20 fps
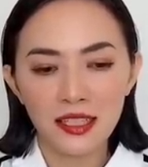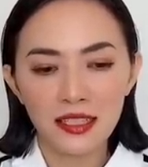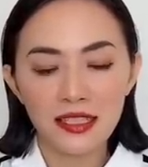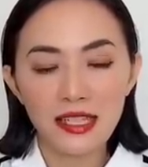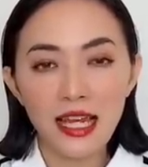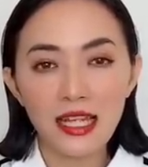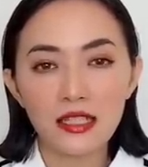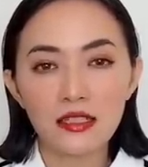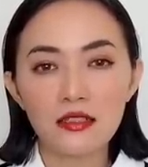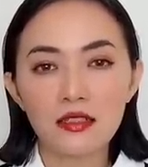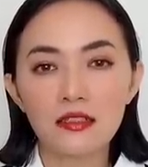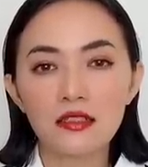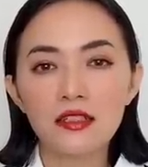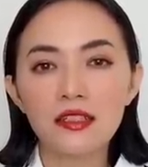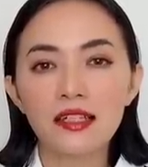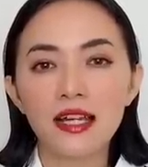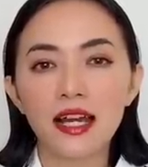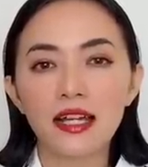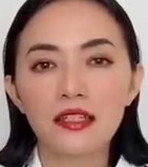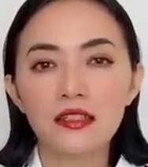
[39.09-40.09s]
đạt được tất
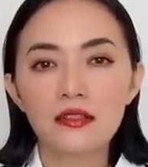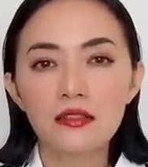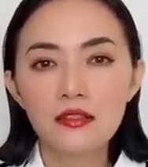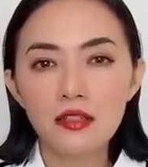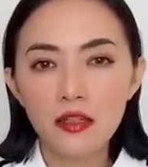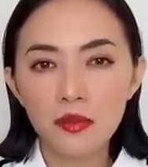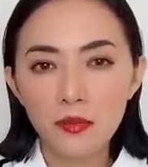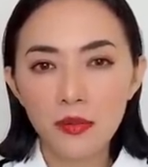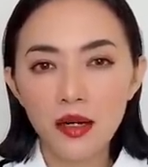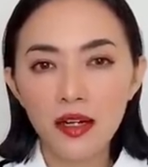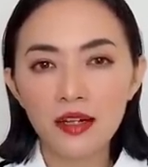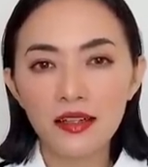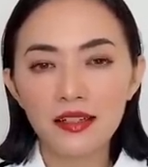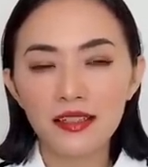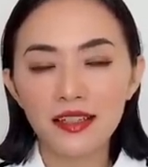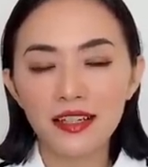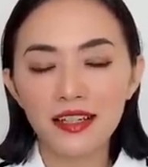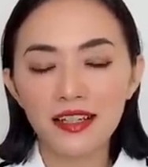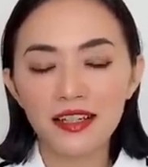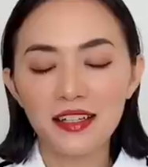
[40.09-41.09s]
cả những ước mơ
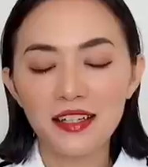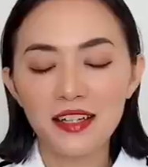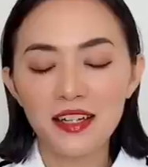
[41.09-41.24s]
này